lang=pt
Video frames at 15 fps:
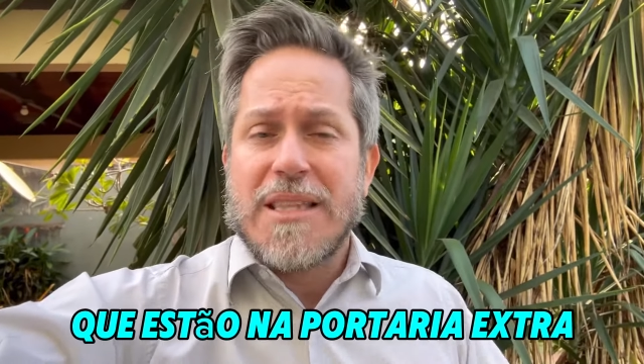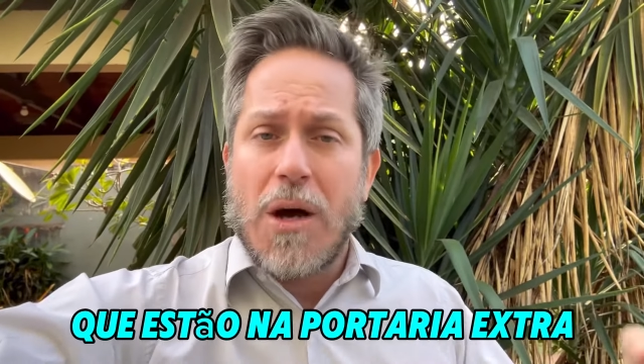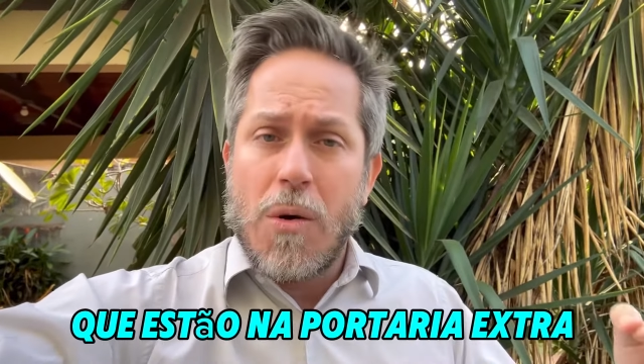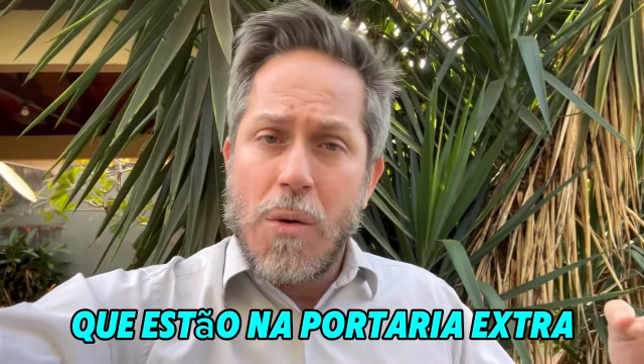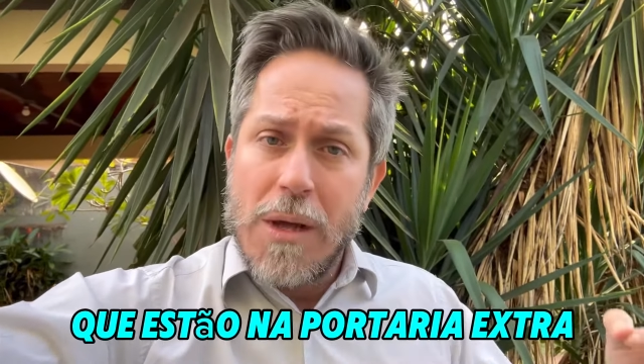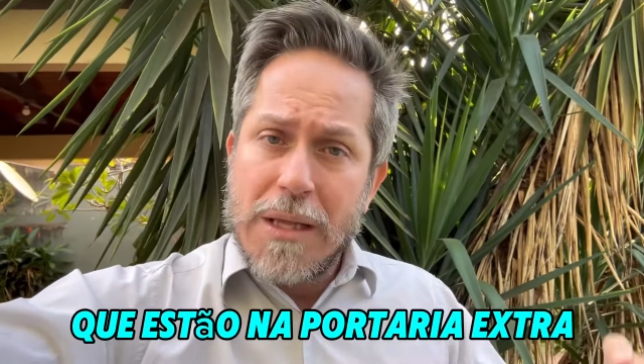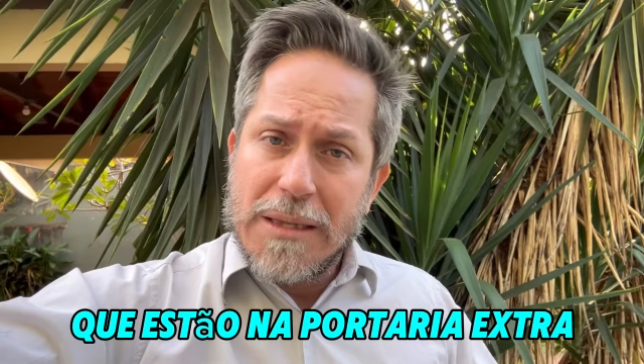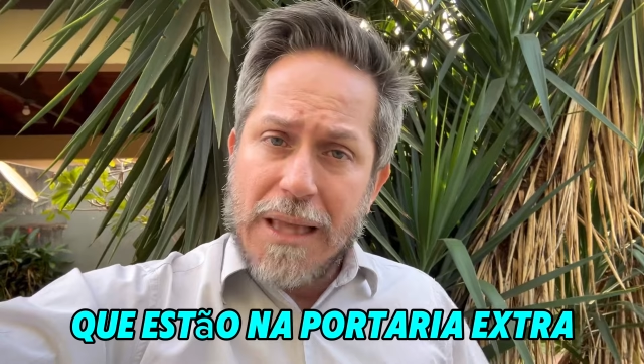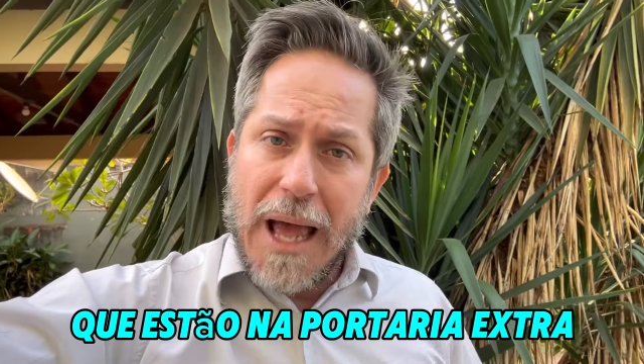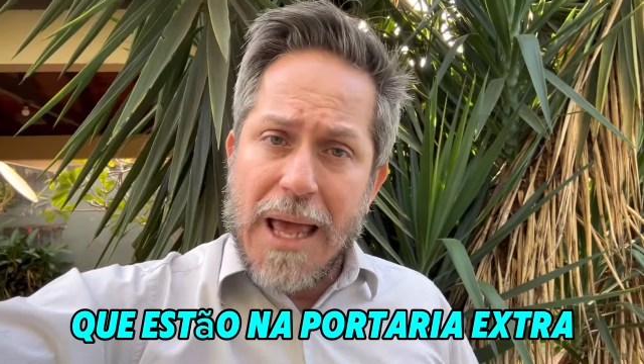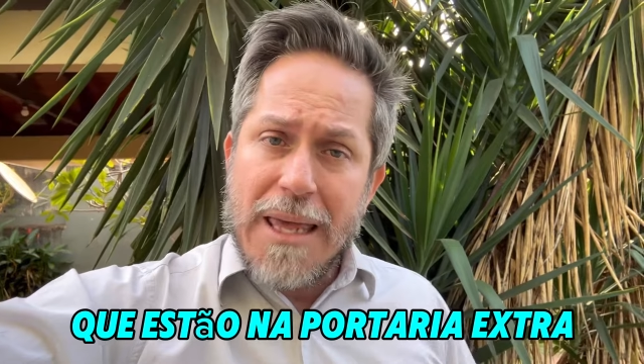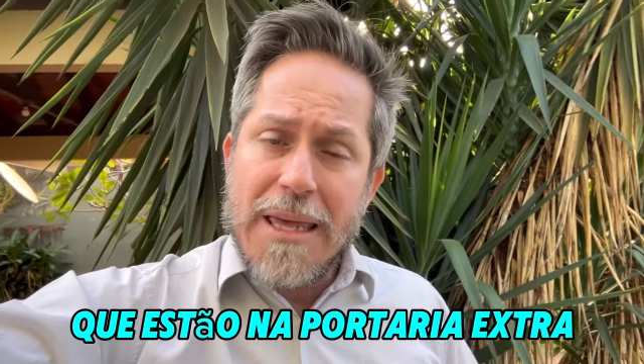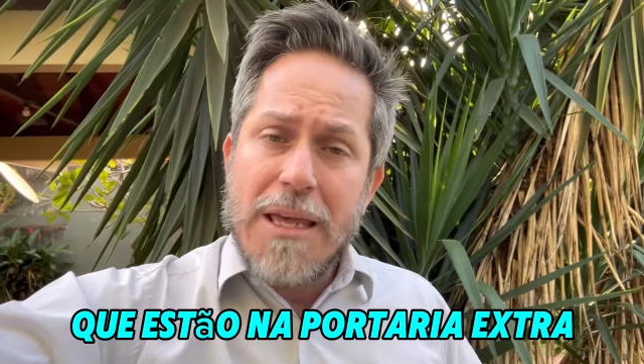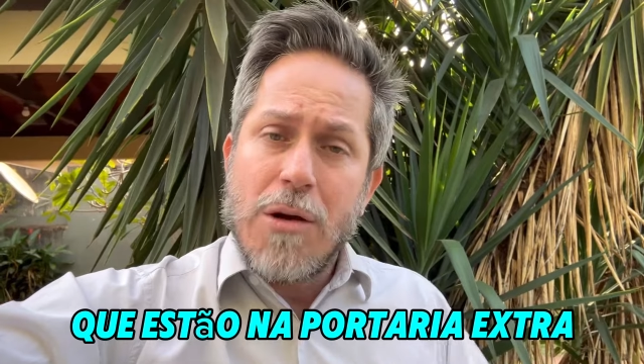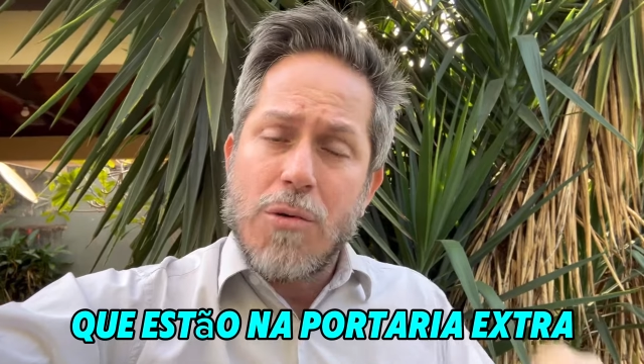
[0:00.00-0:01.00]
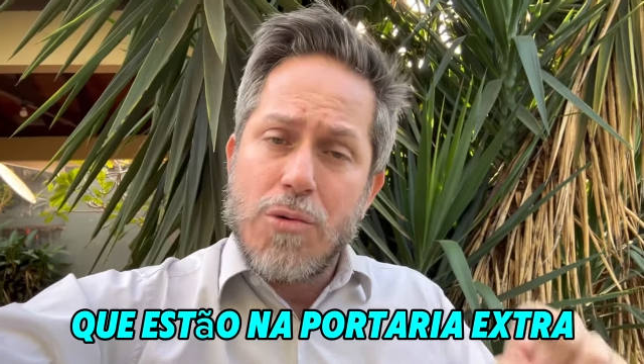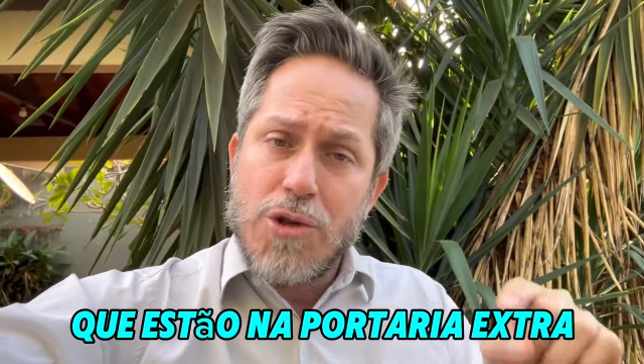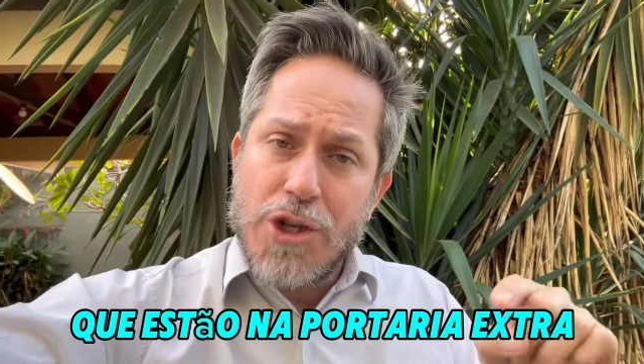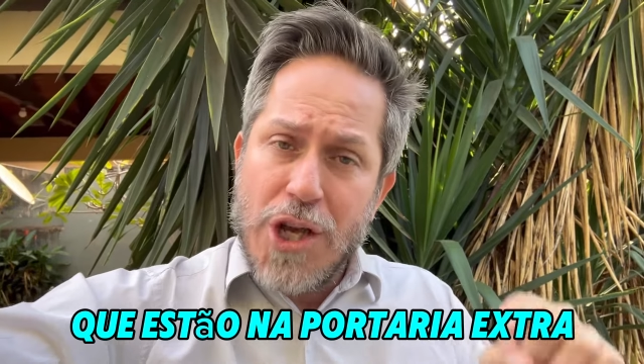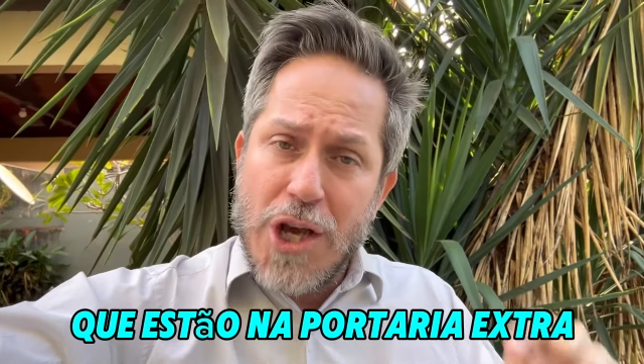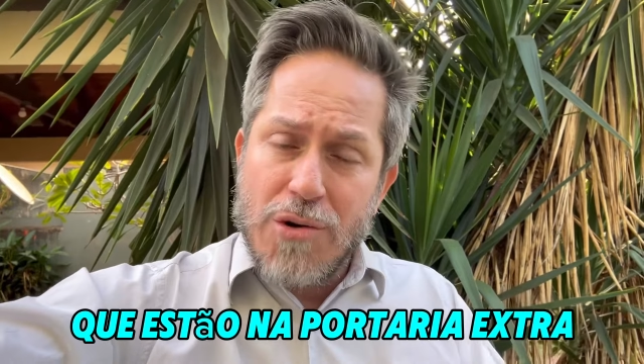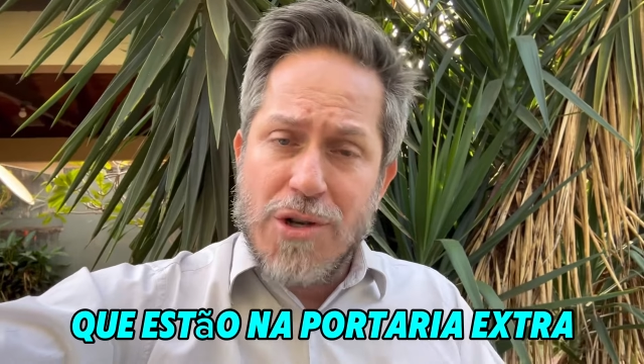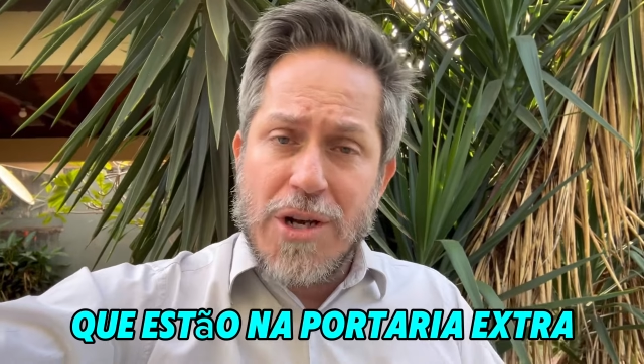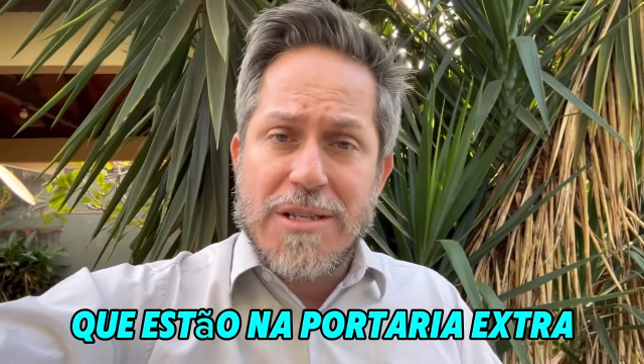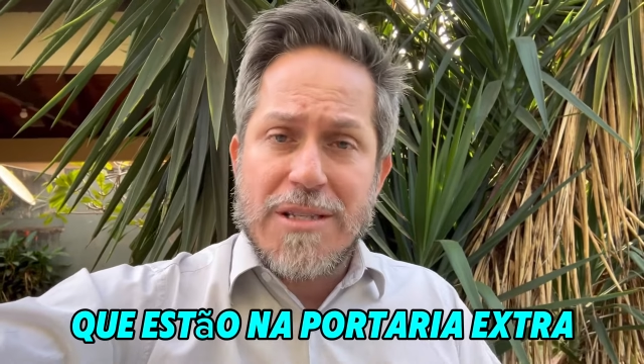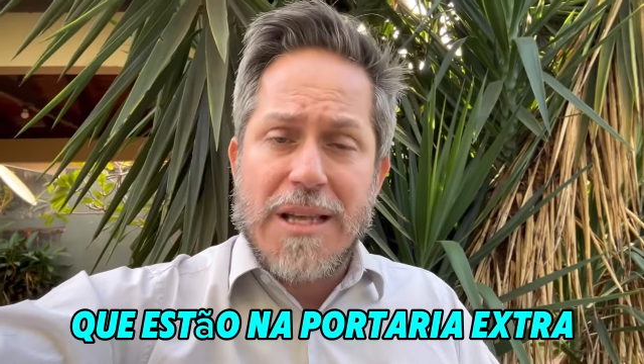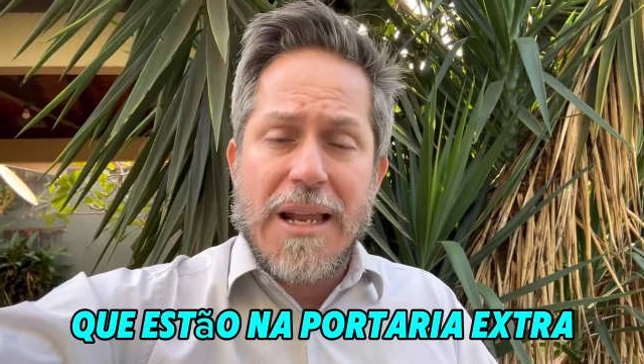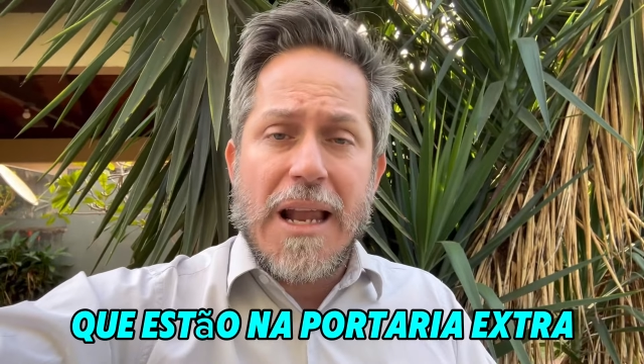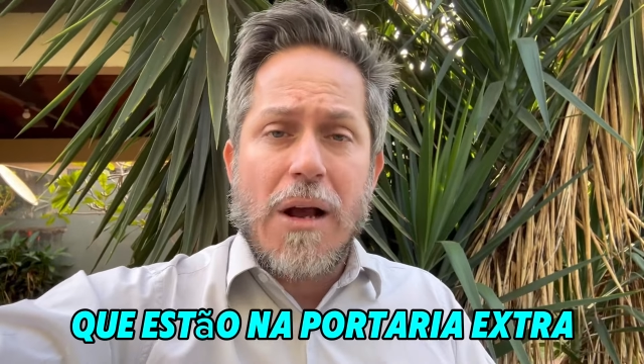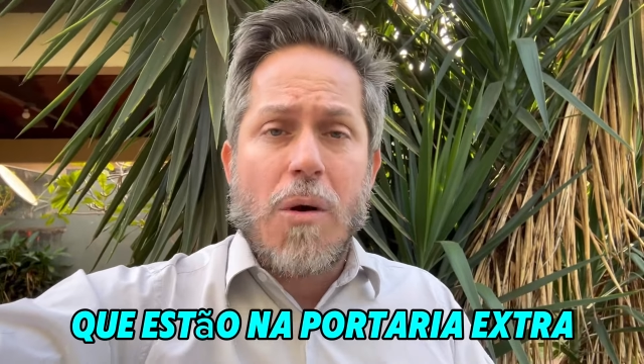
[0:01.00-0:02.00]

Então, tá aí, o dinheiro já está na